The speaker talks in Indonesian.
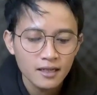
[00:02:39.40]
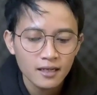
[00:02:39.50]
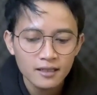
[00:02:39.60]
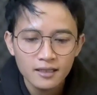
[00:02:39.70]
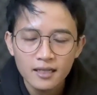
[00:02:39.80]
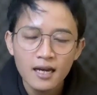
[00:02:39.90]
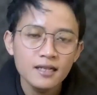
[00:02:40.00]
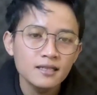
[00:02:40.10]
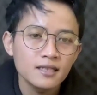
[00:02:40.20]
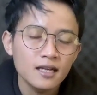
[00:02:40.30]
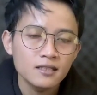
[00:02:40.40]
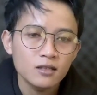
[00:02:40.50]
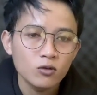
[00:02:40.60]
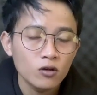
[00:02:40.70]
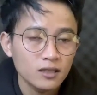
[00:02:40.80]
Nah, ketika ada salah
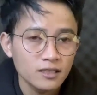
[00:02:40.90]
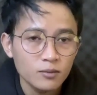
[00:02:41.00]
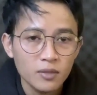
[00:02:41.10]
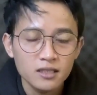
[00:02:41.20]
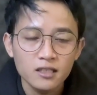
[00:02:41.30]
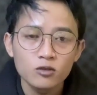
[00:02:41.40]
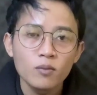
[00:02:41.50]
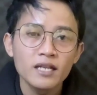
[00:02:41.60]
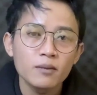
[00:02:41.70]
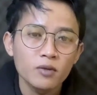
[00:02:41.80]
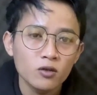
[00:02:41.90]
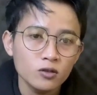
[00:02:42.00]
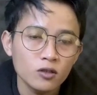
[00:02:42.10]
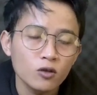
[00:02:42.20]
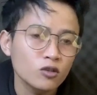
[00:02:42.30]
satu konten seperti itu banyak
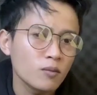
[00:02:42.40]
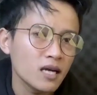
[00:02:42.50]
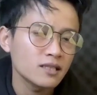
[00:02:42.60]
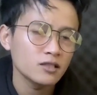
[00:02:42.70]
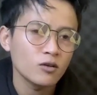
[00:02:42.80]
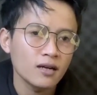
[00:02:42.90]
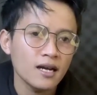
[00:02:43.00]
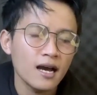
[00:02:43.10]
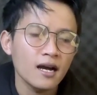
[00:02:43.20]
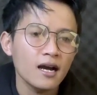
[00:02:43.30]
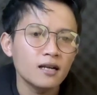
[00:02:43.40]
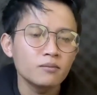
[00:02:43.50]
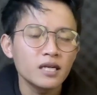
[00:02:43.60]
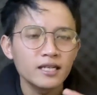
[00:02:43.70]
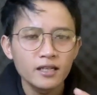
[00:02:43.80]
penonton, otomatis orang
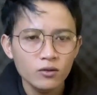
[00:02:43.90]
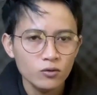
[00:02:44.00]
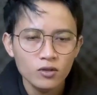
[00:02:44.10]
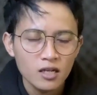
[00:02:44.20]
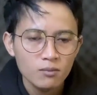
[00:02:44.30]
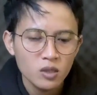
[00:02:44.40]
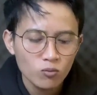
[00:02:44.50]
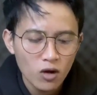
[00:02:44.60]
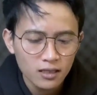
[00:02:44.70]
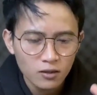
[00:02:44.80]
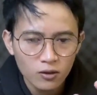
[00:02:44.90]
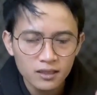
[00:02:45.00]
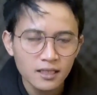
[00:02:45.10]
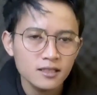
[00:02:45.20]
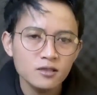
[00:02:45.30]
akan meniru membuat
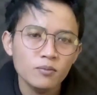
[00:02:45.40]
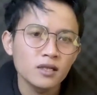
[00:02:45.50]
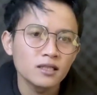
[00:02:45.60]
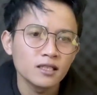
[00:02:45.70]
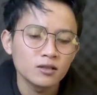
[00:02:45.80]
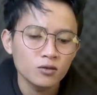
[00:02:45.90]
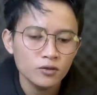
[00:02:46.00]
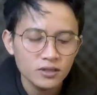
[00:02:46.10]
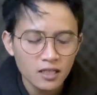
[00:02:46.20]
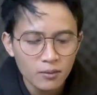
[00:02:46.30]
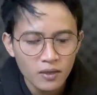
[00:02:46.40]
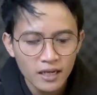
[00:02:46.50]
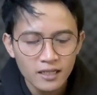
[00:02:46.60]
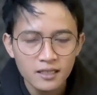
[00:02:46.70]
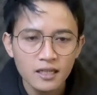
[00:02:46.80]
konten seperti itu, cara
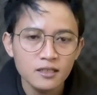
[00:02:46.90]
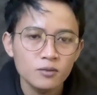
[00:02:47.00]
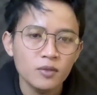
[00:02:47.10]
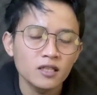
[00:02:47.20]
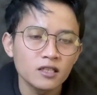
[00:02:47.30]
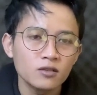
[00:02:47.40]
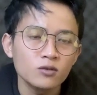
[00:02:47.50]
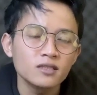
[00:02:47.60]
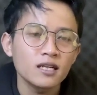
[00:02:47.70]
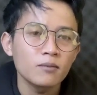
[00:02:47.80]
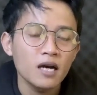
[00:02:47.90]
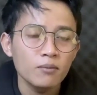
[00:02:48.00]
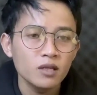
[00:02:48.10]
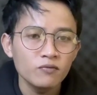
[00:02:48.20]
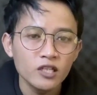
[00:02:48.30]
pengeditannya seperti itu, cara
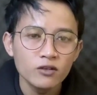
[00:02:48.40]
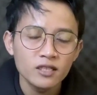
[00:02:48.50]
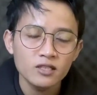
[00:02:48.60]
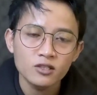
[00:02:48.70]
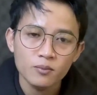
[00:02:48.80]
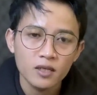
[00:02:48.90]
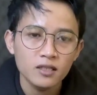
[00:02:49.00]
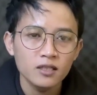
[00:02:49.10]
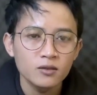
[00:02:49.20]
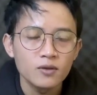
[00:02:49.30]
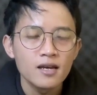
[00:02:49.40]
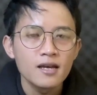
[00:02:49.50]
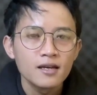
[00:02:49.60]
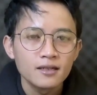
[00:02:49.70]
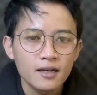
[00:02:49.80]
mengambil videonya seperti itu.
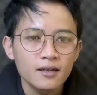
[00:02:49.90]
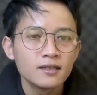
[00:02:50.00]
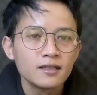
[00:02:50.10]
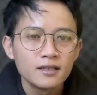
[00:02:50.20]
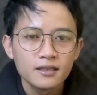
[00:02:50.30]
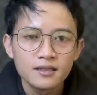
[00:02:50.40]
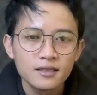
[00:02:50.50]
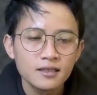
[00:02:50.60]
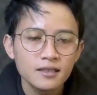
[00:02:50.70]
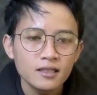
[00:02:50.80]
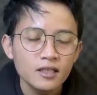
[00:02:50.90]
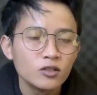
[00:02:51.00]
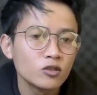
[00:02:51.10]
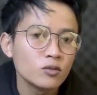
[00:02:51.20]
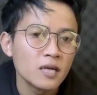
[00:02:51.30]
Nah, di sini
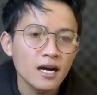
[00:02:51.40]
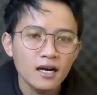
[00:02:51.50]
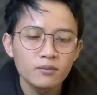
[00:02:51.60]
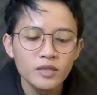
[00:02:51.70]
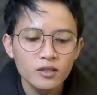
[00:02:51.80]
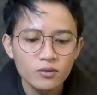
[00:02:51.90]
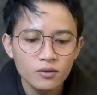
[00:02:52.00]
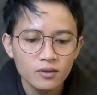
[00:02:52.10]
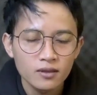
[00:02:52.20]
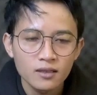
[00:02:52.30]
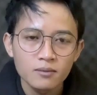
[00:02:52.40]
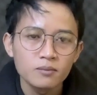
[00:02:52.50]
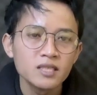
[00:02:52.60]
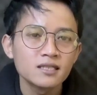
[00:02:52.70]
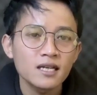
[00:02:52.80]
YouTube akan bingung
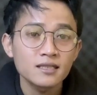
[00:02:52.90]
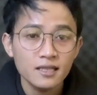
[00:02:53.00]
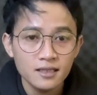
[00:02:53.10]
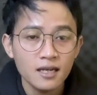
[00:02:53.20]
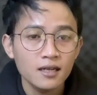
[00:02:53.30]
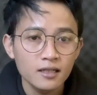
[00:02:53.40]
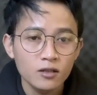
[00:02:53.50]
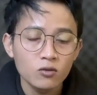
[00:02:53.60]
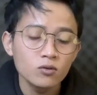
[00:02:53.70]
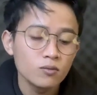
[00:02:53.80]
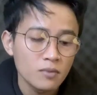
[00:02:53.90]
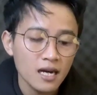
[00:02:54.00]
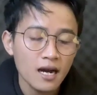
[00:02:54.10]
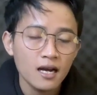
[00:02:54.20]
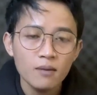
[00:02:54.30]
bisa saja keliru
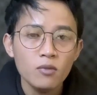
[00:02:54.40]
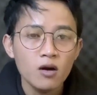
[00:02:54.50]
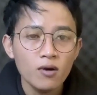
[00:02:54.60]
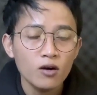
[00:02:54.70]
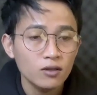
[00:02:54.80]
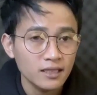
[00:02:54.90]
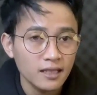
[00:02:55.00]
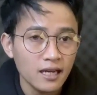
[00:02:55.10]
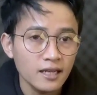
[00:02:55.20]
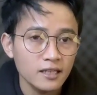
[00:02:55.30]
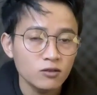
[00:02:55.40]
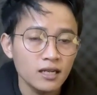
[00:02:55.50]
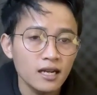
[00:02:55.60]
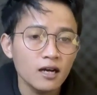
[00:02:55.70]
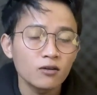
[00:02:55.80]
menganggap bahwa konten kalian itu
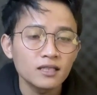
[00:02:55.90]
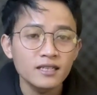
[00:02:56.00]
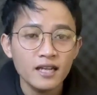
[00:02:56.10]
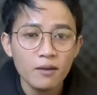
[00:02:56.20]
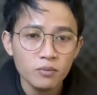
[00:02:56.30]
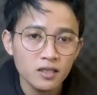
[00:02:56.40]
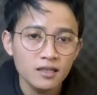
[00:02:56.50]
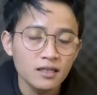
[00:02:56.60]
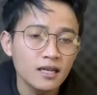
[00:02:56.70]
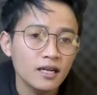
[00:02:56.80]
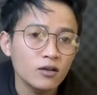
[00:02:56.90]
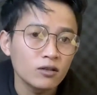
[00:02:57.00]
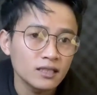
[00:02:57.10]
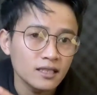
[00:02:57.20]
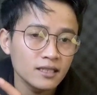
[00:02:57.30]
adalah konten reupload dari
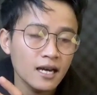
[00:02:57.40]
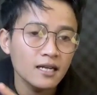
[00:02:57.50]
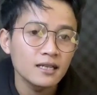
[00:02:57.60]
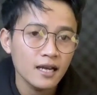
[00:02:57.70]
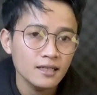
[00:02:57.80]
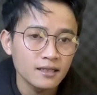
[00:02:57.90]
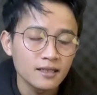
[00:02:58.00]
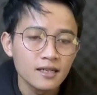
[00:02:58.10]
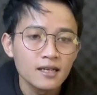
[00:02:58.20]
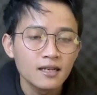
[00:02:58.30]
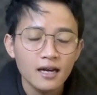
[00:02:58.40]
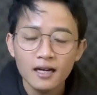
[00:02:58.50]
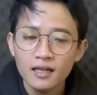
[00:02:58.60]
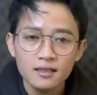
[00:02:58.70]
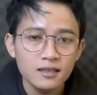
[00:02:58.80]
konten yang lain
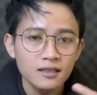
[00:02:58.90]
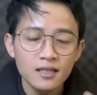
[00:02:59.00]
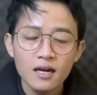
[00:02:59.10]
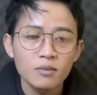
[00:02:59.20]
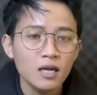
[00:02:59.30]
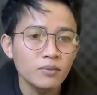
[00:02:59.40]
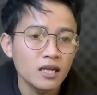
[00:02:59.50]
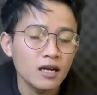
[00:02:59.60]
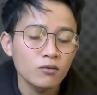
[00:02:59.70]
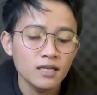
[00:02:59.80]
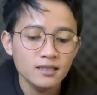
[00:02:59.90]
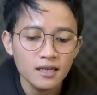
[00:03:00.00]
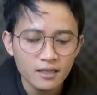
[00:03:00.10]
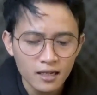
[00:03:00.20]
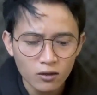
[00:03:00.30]
karena tidak menampilkan
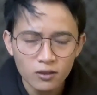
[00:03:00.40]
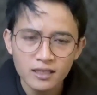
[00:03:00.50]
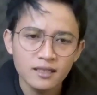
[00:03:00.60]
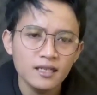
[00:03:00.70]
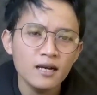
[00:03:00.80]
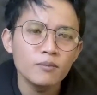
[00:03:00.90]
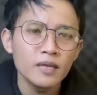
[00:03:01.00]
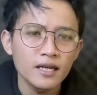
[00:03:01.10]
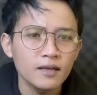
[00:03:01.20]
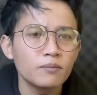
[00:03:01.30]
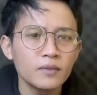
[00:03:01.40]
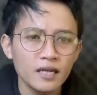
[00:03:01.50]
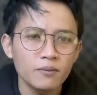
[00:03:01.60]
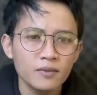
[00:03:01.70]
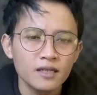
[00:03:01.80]
wajah dan kontennya
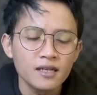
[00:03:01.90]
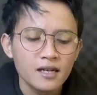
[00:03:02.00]
mirip-mirip.